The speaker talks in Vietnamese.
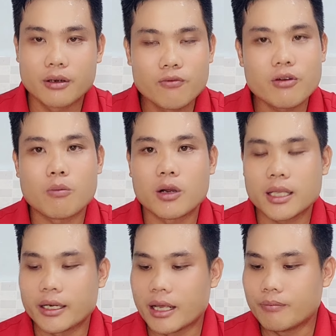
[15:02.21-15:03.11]
đúng vào một cái
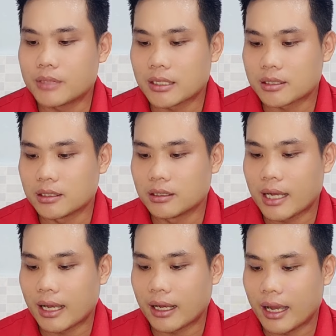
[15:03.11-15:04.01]
thời điểm thật sự
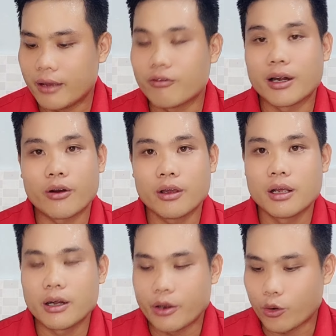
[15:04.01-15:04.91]
là hay và nổi
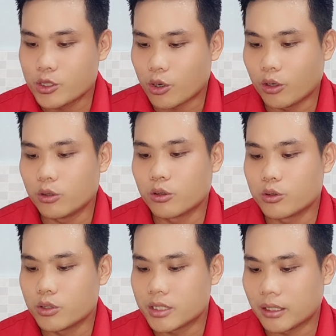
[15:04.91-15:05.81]
nổi trội luôn cô
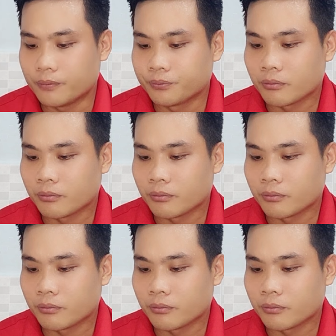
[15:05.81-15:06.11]
chú anh chị